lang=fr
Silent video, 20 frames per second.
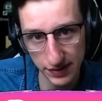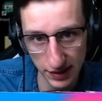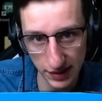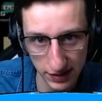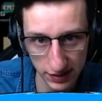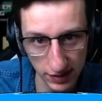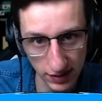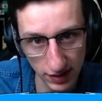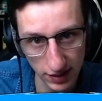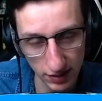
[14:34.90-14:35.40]

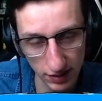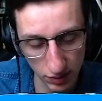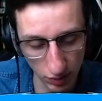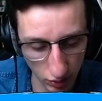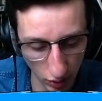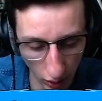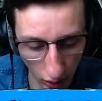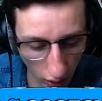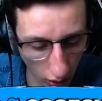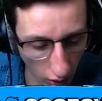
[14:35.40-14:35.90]
technique,
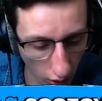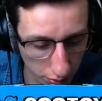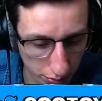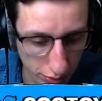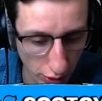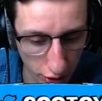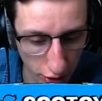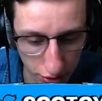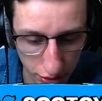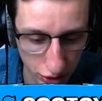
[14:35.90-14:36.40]
donc en,
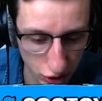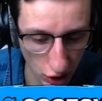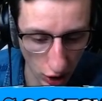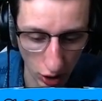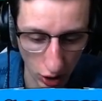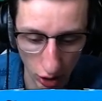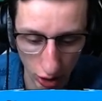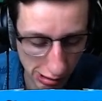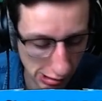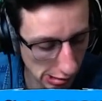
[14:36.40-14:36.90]
mode euh,
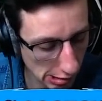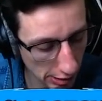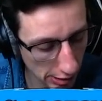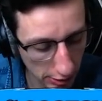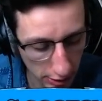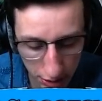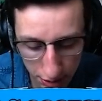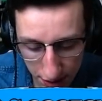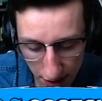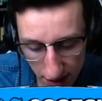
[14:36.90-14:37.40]
genre euh,
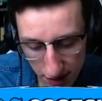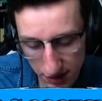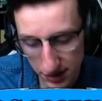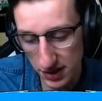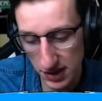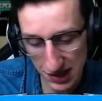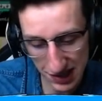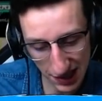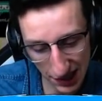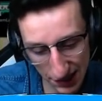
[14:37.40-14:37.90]

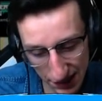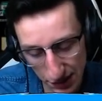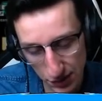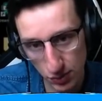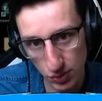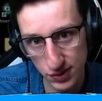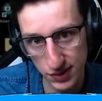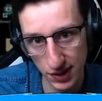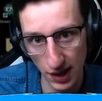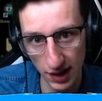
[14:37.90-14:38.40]
technique, edit,
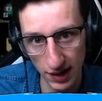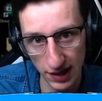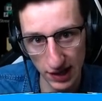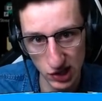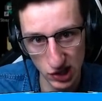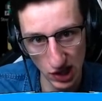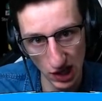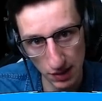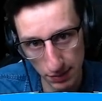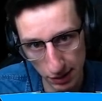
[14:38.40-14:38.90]
tout ça, et
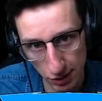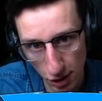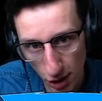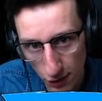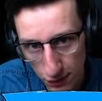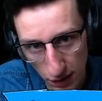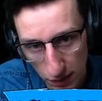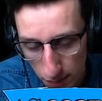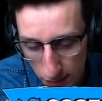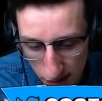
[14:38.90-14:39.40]
j'avais mis
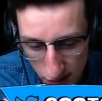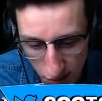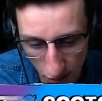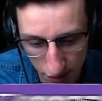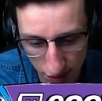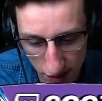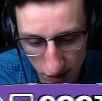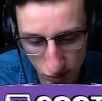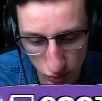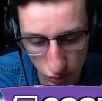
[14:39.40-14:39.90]
9,5 sur
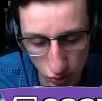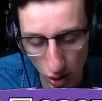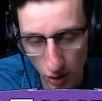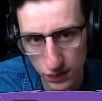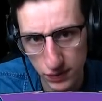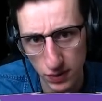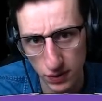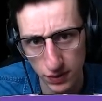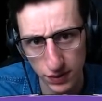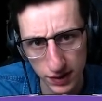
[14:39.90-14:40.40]
10 ou 9
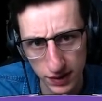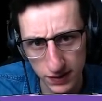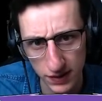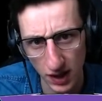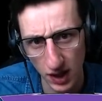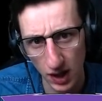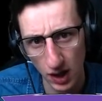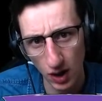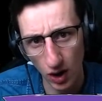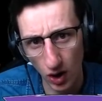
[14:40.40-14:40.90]
sur 10
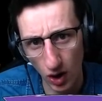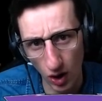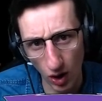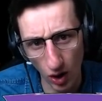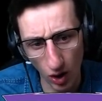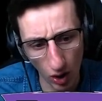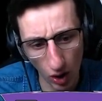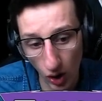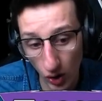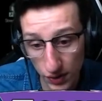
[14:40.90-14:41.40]

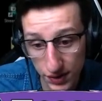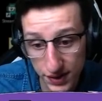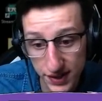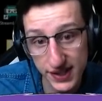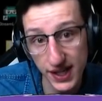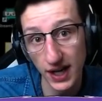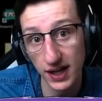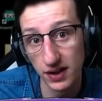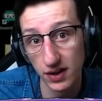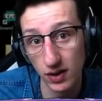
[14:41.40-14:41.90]
en,
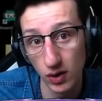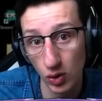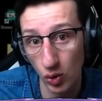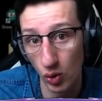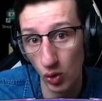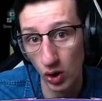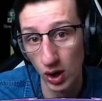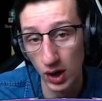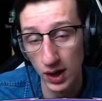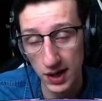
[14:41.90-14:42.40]
design en
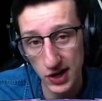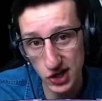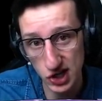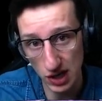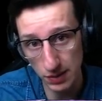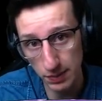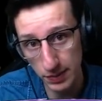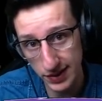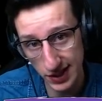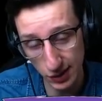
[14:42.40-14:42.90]
gros.
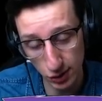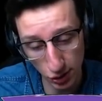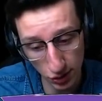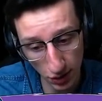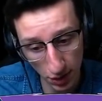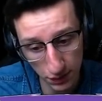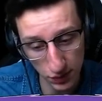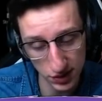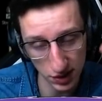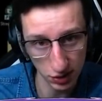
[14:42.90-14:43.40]
J'avais mis ces deux
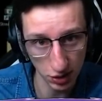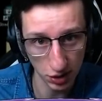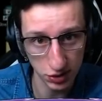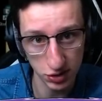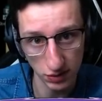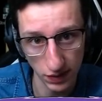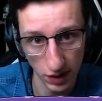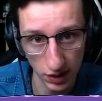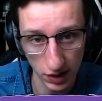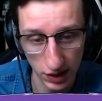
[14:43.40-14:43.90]
notes, faisait une note
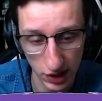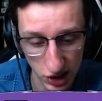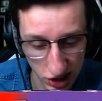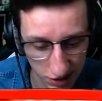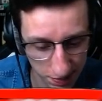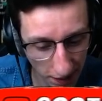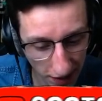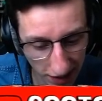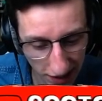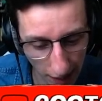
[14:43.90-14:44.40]
sur 20. Et
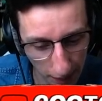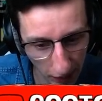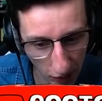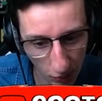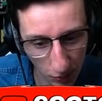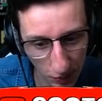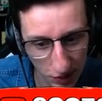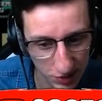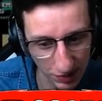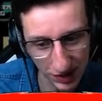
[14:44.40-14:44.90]
j'espère qu'il a pas
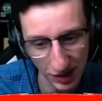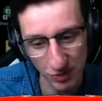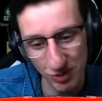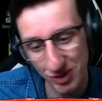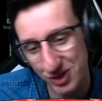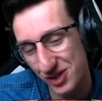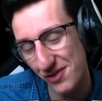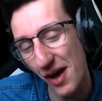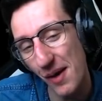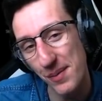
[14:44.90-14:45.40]
compris que je mettais 8
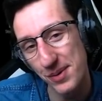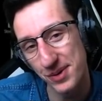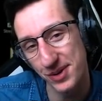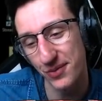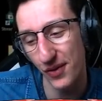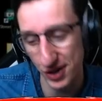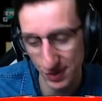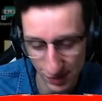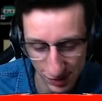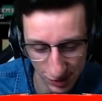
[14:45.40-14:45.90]
sur 20 parce que
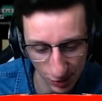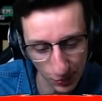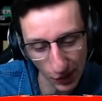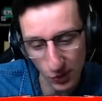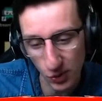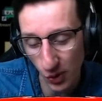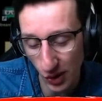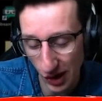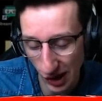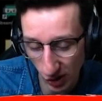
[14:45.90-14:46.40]
franchement son
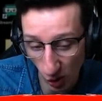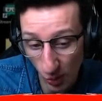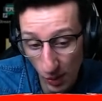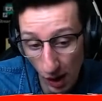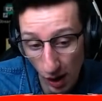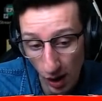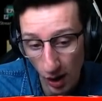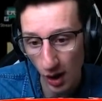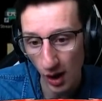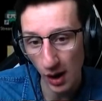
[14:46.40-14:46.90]
parcours il est trop bien.